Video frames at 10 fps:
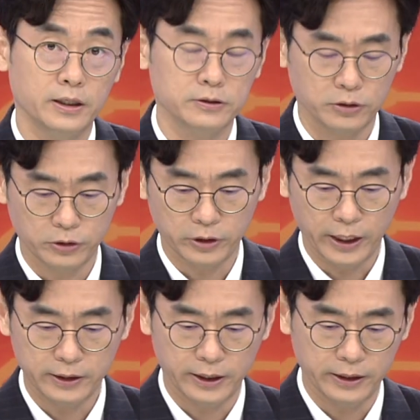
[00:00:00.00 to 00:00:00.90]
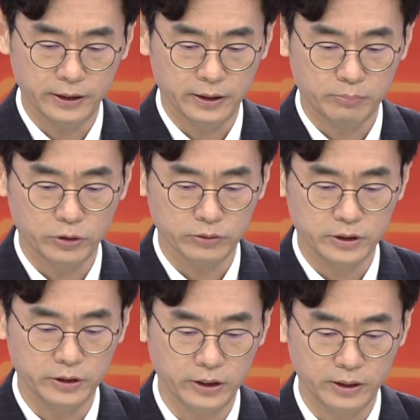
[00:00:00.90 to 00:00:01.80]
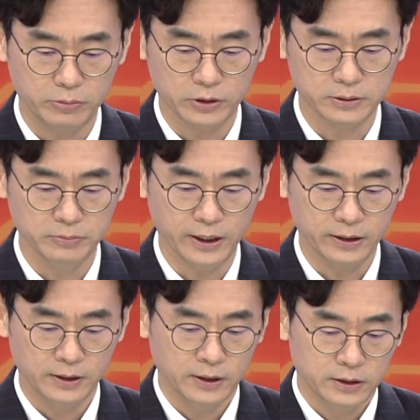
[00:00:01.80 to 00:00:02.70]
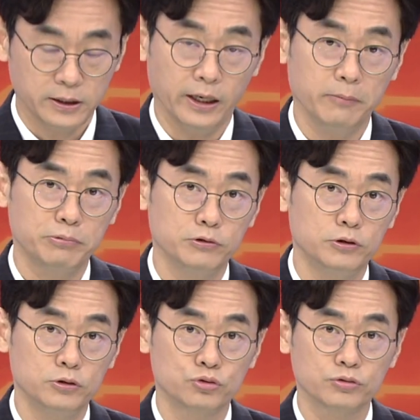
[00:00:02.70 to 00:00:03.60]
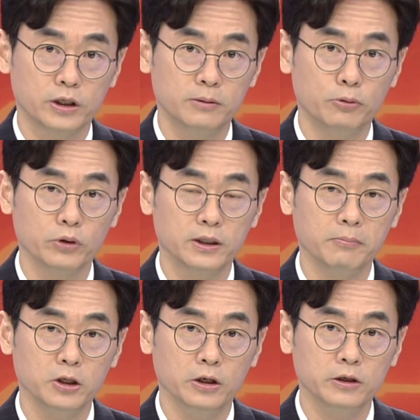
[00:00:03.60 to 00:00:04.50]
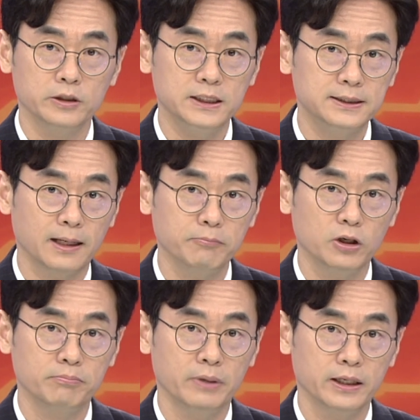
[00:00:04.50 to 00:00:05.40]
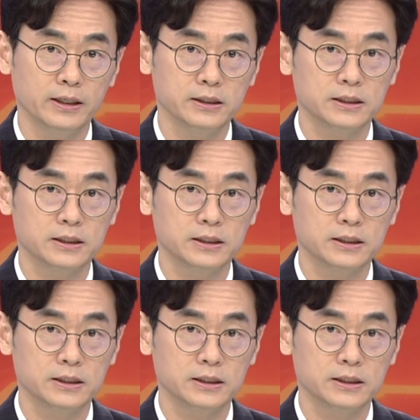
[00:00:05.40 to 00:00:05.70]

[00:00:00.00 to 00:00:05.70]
생성형 AI 한번 기대를 해보겠습니다. 자, 애플 주가를 보게 되면요. 2, 3년마다